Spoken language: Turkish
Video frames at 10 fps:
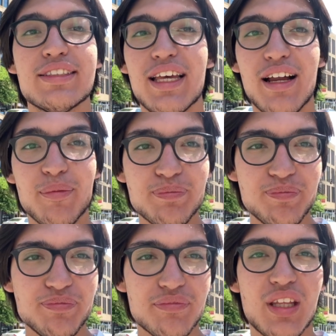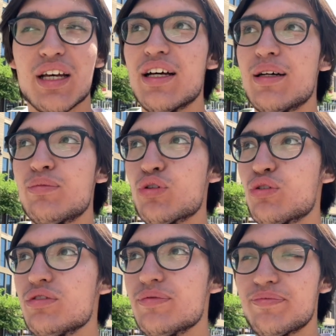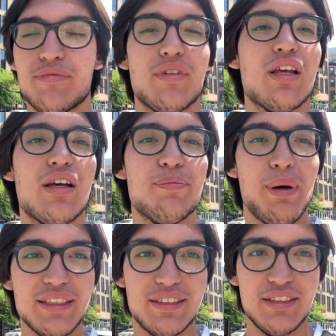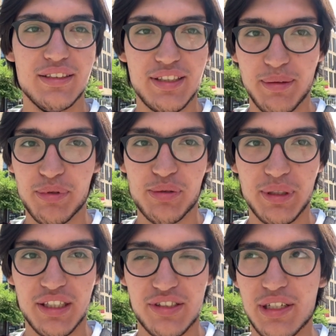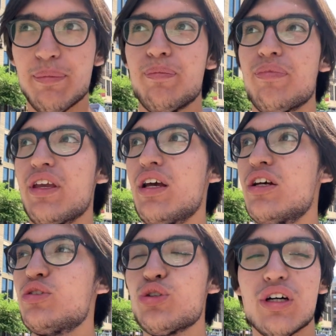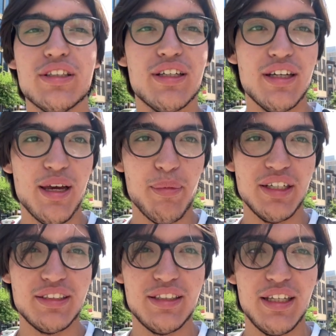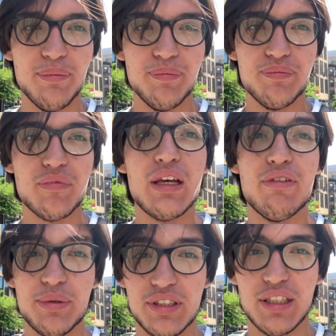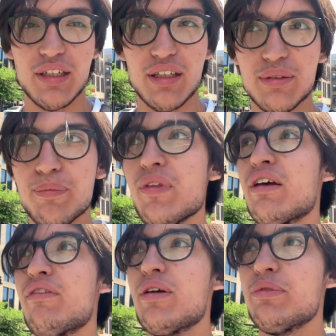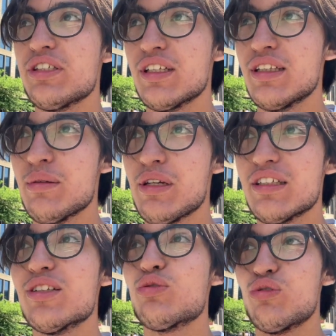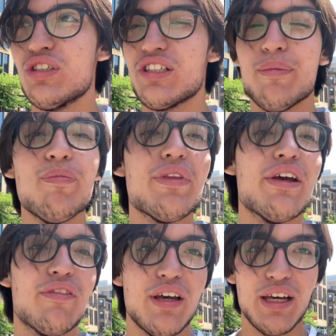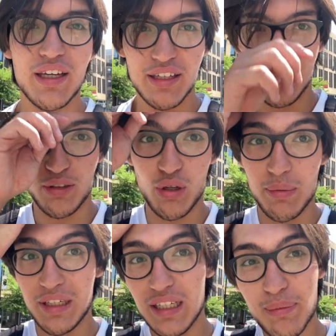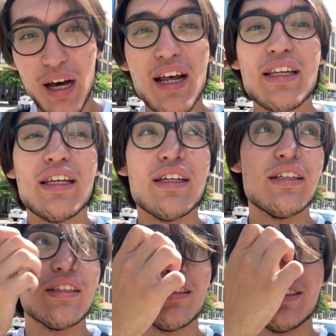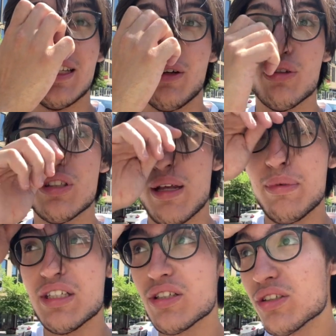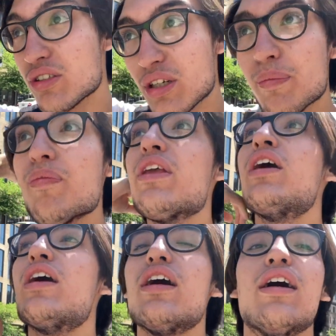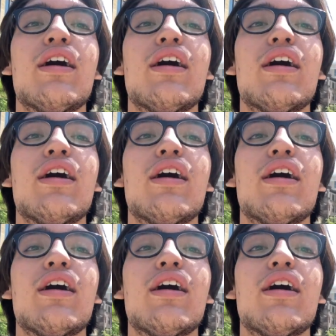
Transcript: Selam. Ee, bugün Boston'ı tek başıma gezeceğim. Şu anda MIT'deyim ve bisiklet aldım ve bisikletle birlikte turlayacağım. Ve görebildiğim her yeri size de göstermeye çalışacağım. Ee,